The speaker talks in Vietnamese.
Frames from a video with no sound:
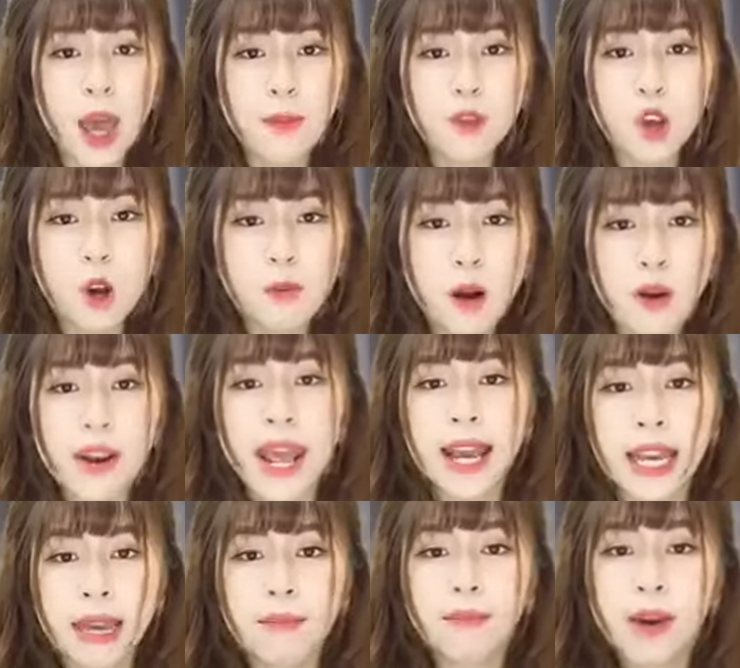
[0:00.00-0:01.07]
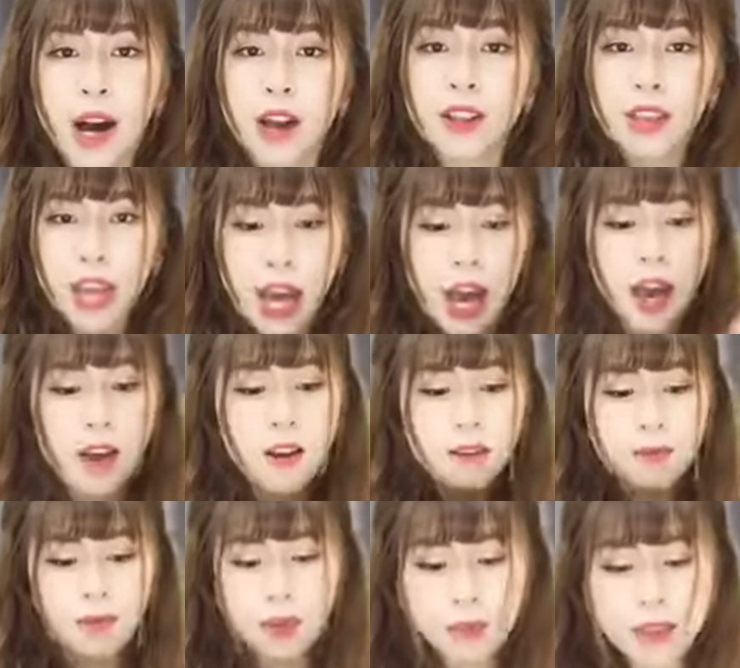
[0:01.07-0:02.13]
em chốt màu đen em mờ cho
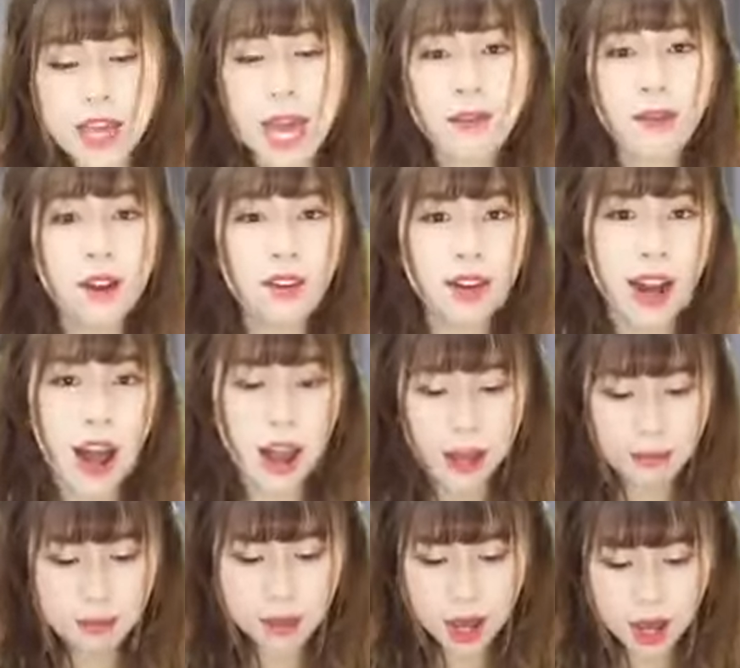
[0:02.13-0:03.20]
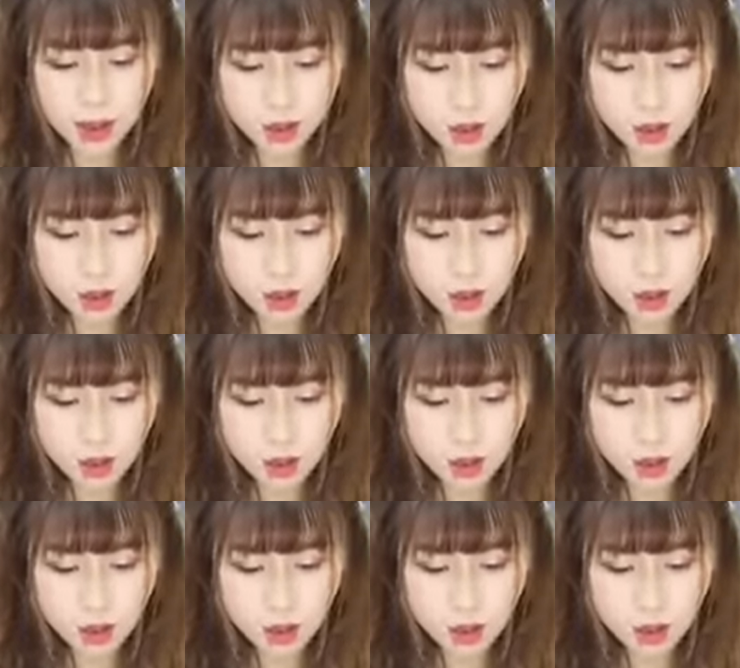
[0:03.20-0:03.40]
bây giờ em còn được đỏ em mờ